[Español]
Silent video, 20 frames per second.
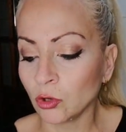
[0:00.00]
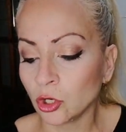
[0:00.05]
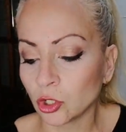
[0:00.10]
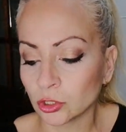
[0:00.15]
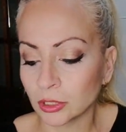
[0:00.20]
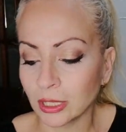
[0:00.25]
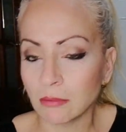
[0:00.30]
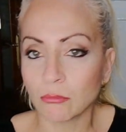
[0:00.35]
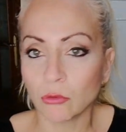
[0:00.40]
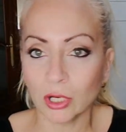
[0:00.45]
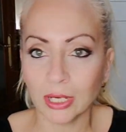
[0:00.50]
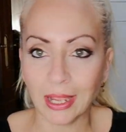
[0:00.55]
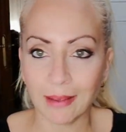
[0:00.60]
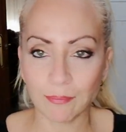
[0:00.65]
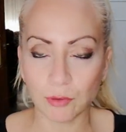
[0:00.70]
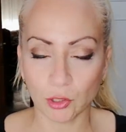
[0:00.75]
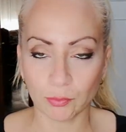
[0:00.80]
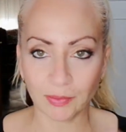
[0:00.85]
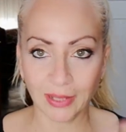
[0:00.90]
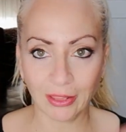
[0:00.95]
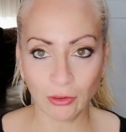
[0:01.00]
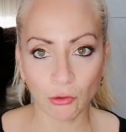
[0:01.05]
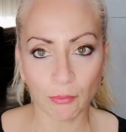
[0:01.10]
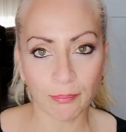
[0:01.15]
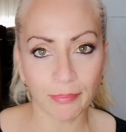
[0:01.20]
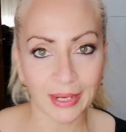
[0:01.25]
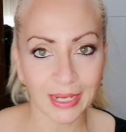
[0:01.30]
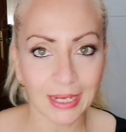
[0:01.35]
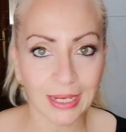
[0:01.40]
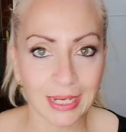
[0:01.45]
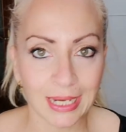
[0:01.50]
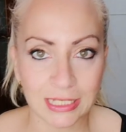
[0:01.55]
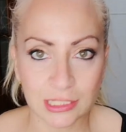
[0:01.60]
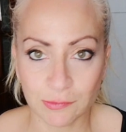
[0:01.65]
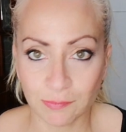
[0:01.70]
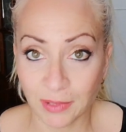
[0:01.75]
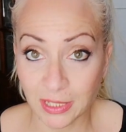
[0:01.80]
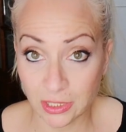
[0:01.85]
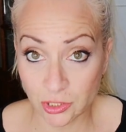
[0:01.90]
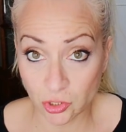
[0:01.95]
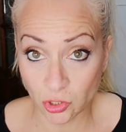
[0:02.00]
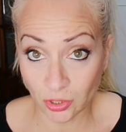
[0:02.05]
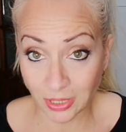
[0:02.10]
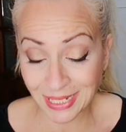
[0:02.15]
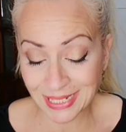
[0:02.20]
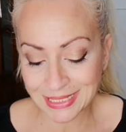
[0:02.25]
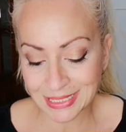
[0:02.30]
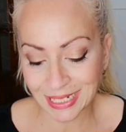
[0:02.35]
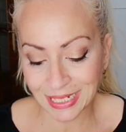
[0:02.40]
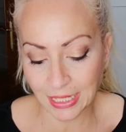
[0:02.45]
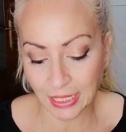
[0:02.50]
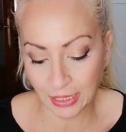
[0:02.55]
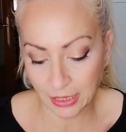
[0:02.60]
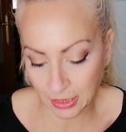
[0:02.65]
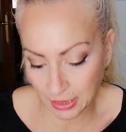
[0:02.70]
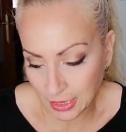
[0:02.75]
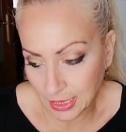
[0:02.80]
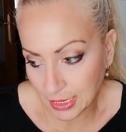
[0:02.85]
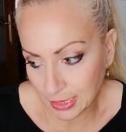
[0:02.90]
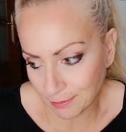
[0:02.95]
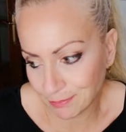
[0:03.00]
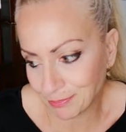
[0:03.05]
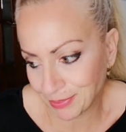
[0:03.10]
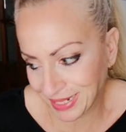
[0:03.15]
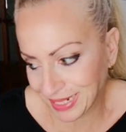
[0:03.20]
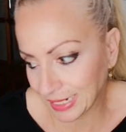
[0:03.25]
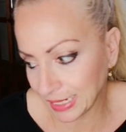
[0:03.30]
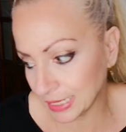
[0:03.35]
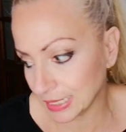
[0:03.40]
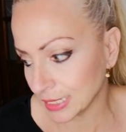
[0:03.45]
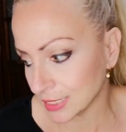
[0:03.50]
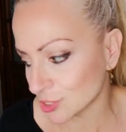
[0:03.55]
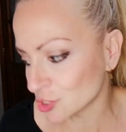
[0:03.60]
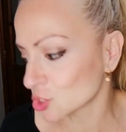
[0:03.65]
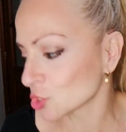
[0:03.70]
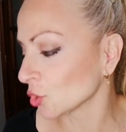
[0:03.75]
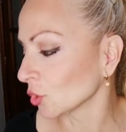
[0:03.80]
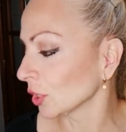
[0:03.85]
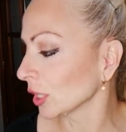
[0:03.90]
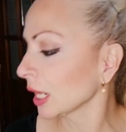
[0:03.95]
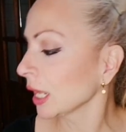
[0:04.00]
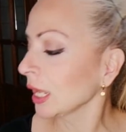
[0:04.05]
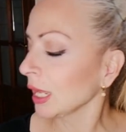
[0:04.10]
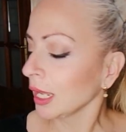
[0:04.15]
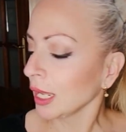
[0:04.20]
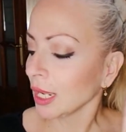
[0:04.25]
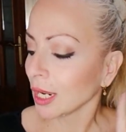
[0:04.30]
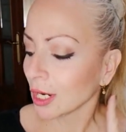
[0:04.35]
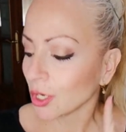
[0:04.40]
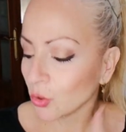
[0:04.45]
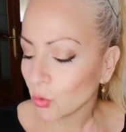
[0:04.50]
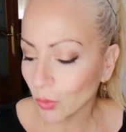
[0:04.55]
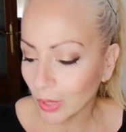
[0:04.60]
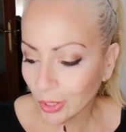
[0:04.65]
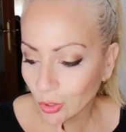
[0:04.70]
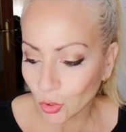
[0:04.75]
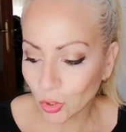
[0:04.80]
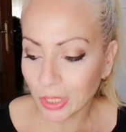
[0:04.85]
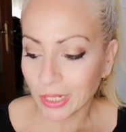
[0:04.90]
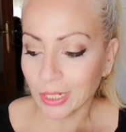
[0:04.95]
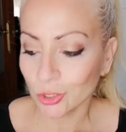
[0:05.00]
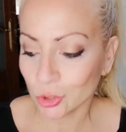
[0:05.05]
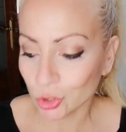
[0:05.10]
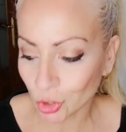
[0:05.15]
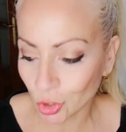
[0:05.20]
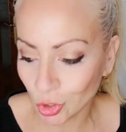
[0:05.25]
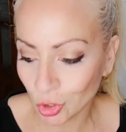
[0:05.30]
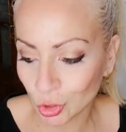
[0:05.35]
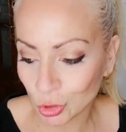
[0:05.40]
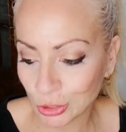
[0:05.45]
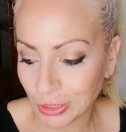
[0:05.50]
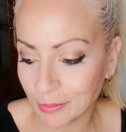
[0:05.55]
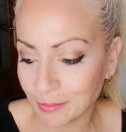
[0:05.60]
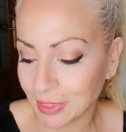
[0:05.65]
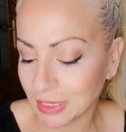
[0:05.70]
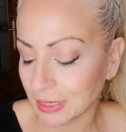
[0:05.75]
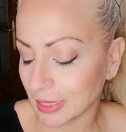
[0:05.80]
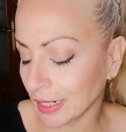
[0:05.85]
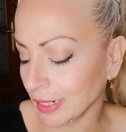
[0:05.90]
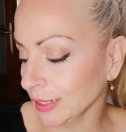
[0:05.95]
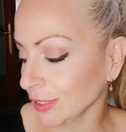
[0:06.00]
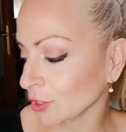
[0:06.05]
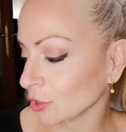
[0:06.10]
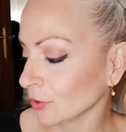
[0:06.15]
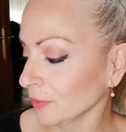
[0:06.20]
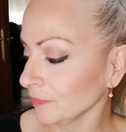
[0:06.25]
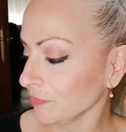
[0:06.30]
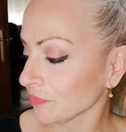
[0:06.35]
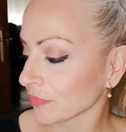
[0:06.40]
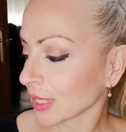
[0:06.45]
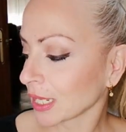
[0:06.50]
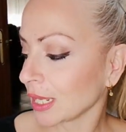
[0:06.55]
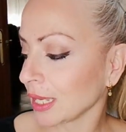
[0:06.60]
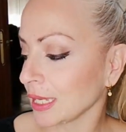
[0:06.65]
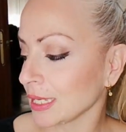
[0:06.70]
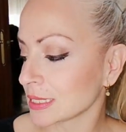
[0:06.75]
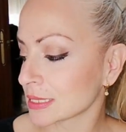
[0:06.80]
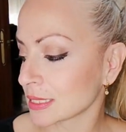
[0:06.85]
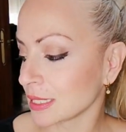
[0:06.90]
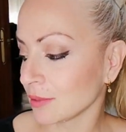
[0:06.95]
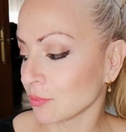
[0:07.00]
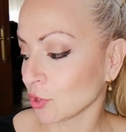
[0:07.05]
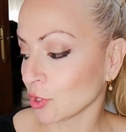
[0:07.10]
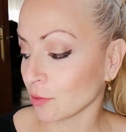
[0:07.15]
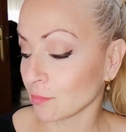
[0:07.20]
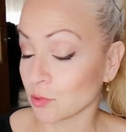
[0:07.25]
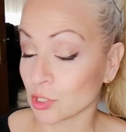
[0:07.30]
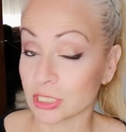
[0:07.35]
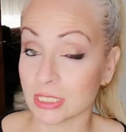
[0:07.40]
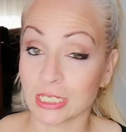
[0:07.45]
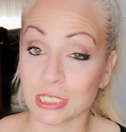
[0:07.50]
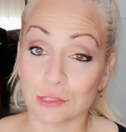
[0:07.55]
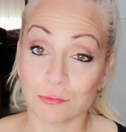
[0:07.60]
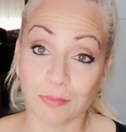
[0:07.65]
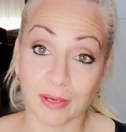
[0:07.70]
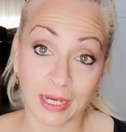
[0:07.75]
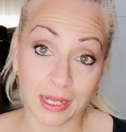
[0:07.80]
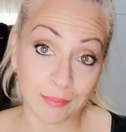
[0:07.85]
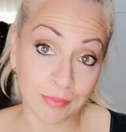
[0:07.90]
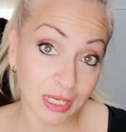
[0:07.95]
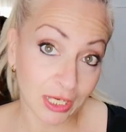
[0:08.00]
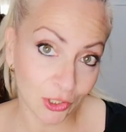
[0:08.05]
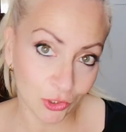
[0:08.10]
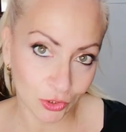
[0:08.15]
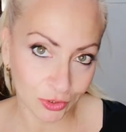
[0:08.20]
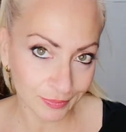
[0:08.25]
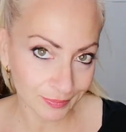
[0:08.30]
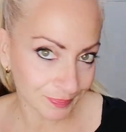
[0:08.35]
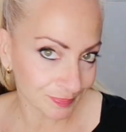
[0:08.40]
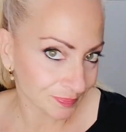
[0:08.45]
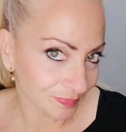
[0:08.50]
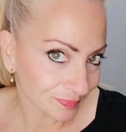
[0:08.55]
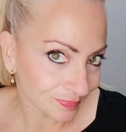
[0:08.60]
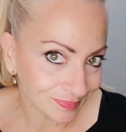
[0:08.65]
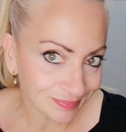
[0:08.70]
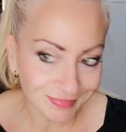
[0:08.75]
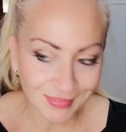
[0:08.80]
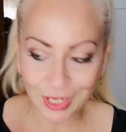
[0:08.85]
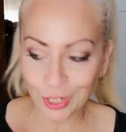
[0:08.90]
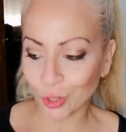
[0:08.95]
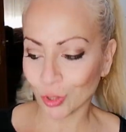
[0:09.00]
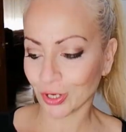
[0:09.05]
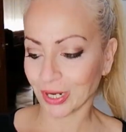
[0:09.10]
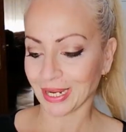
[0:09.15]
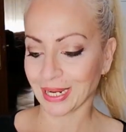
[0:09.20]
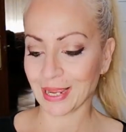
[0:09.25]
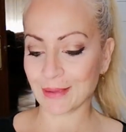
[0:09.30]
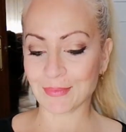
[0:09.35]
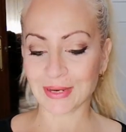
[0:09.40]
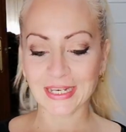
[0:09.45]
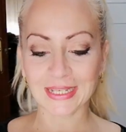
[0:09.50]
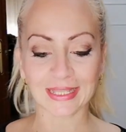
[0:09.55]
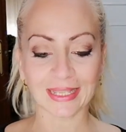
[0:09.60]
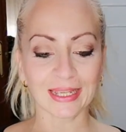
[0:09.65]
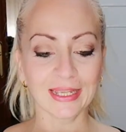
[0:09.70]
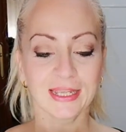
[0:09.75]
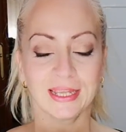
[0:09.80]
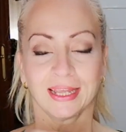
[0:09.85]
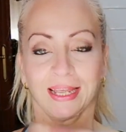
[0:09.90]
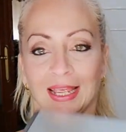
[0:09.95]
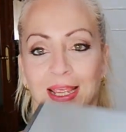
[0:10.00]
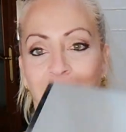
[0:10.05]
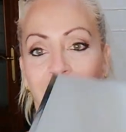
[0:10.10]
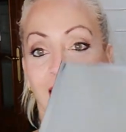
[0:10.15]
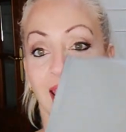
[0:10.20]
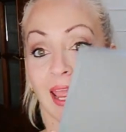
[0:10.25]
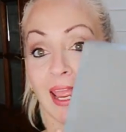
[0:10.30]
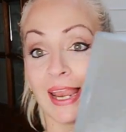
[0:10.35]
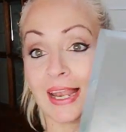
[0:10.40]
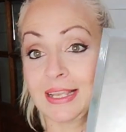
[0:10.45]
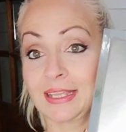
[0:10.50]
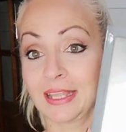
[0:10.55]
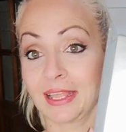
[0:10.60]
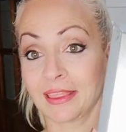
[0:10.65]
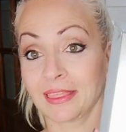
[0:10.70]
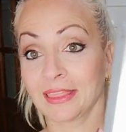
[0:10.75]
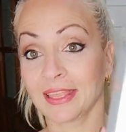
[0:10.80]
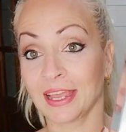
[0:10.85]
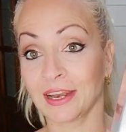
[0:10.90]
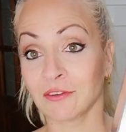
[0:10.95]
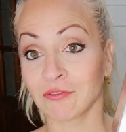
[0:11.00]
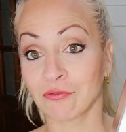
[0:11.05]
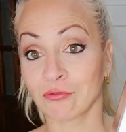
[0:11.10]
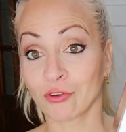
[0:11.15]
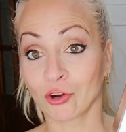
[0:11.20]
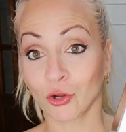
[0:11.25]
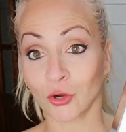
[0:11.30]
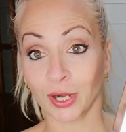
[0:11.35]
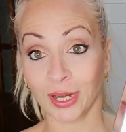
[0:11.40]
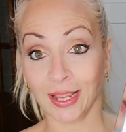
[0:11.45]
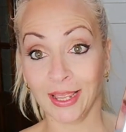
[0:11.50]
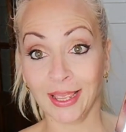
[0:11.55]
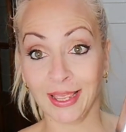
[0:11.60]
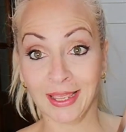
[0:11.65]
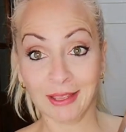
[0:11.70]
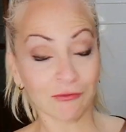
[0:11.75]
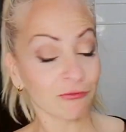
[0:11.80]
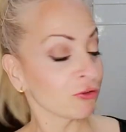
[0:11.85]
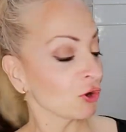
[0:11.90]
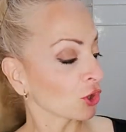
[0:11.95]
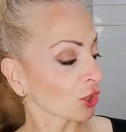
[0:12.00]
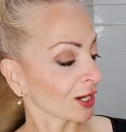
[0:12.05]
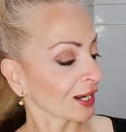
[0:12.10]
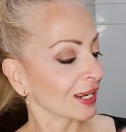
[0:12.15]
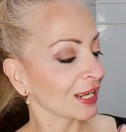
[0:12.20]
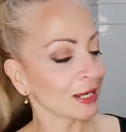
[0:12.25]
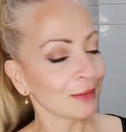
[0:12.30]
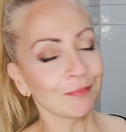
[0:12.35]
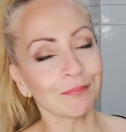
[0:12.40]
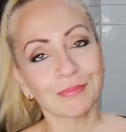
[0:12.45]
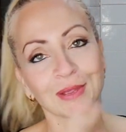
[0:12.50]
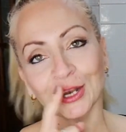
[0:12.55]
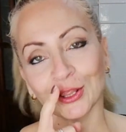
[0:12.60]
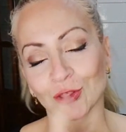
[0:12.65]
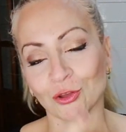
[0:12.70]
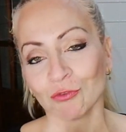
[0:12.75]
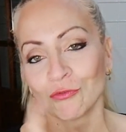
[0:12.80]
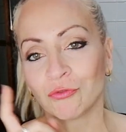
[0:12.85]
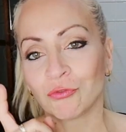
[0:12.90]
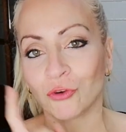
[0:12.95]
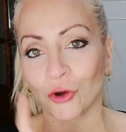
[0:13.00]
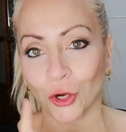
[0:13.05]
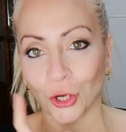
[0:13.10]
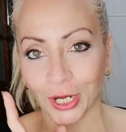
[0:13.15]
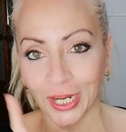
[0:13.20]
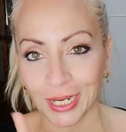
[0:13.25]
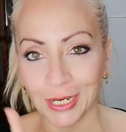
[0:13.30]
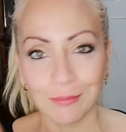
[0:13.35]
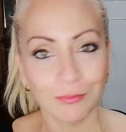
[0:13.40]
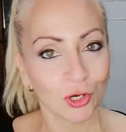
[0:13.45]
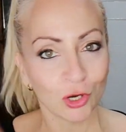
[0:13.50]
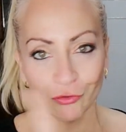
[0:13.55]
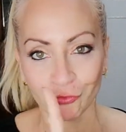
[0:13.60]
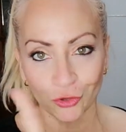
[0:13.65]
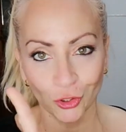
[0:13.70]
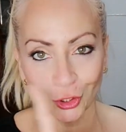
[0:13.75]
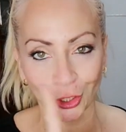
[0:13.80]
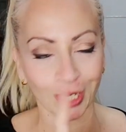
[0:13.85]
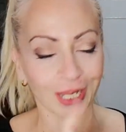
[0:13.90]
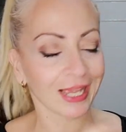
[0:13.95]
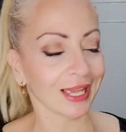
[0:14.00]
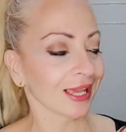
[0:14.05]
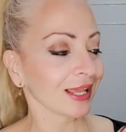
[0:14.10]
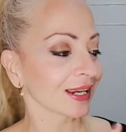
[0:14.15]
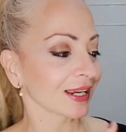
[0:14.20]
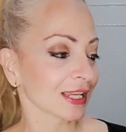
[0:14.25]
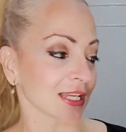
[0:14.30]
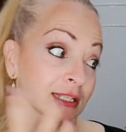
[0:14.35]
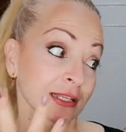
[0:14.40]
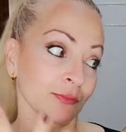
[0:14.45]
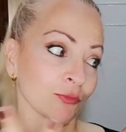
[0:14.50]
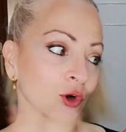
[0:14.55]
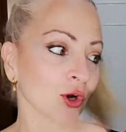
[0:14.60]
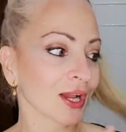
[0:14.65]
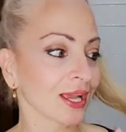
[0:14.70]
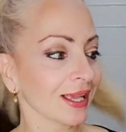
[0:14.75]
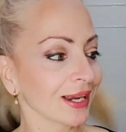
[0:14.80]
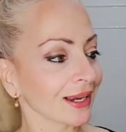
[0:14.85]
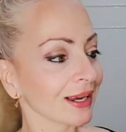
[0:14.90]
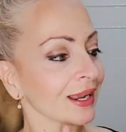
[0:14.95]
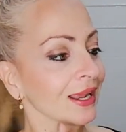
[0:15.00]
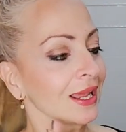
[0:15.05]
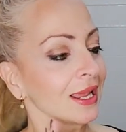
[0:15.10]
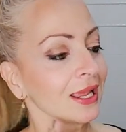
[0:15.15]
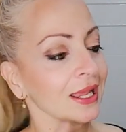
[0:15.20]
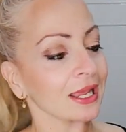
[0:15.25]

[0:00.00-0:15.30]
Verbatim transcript: un lote muy apropiado para las personas que, para quien son. Luego, ¿qué otro lote me he traído? Que este, bueno, pues es para mi hijo, lógicamente. El de 100 for, for him, perdón, for him, no for her, que es de mujer.